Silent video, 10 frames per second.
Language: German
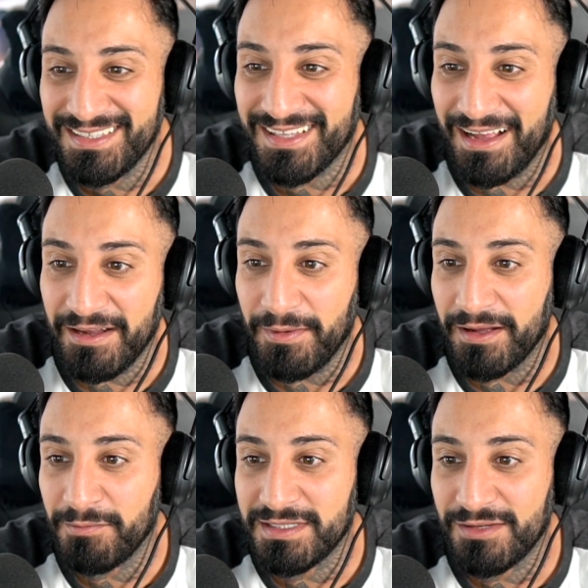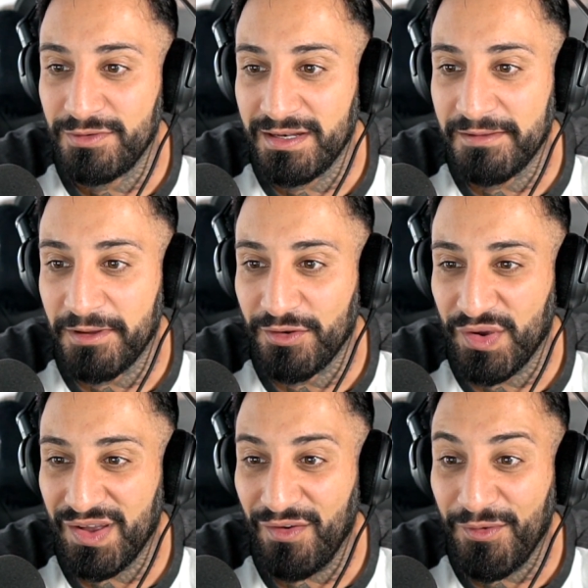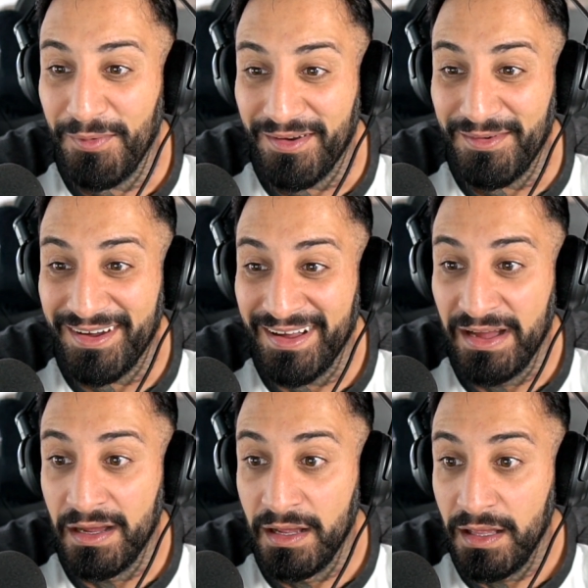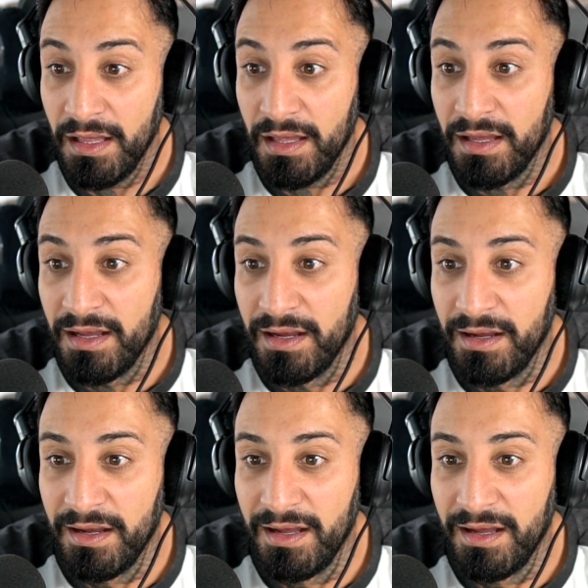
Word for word: dran gemacht, mit Sekundenkleber noch. Guck mal, guck